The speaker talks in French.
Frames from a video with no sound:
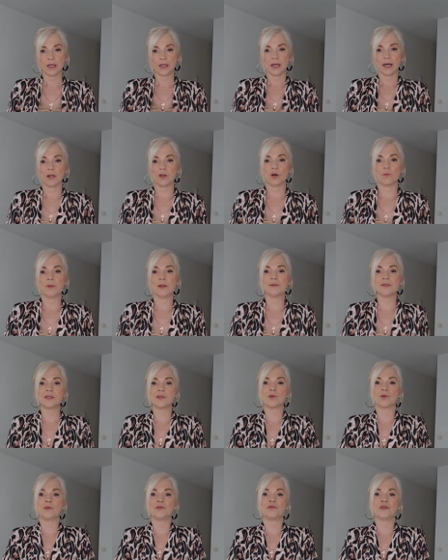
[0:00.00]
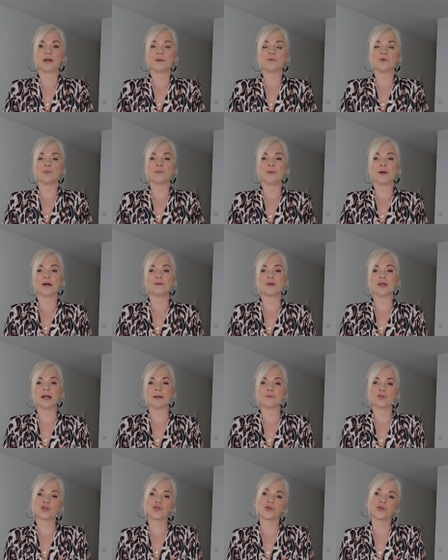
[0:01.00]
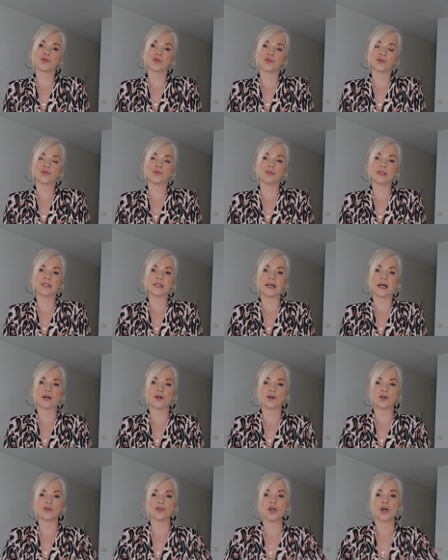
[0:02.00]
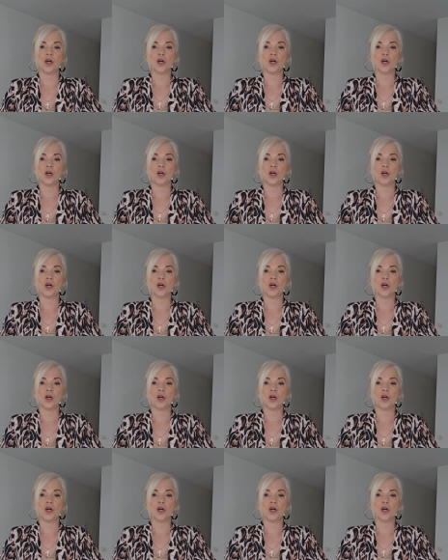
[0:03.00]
Alors même si on ne le ferme pas, voilà, moi je suis en 38-40,